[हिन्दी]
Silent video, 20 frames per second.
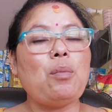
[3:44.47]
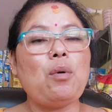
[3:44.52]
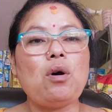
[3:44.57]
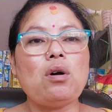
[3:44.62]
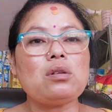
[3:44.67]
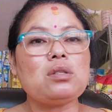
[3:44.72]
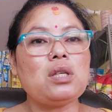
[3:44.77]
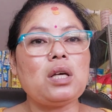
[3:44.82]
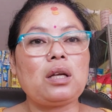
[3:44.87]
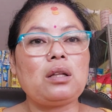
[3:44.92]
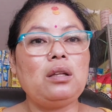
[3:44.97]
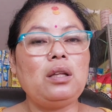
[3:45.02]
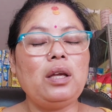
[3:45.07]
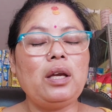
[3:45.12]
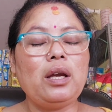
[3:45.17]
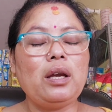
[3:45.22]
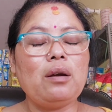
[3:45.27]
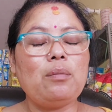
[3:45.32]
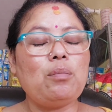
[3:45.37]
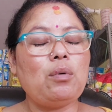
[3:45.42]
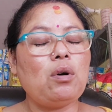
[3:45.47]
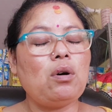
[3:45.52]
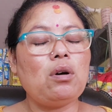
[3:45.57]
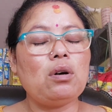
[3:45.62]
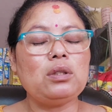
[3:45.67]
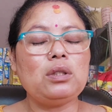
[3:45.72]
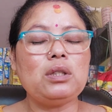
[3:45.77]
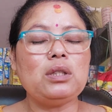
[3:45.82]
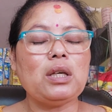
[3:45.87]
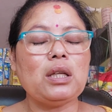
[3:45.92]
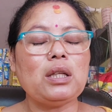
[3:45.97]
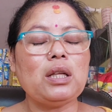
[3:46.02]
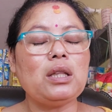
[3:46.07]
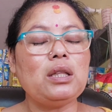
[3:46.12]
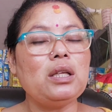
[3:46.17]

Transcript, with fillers: बहुत शक्ति है बहुत ही ज़्यादा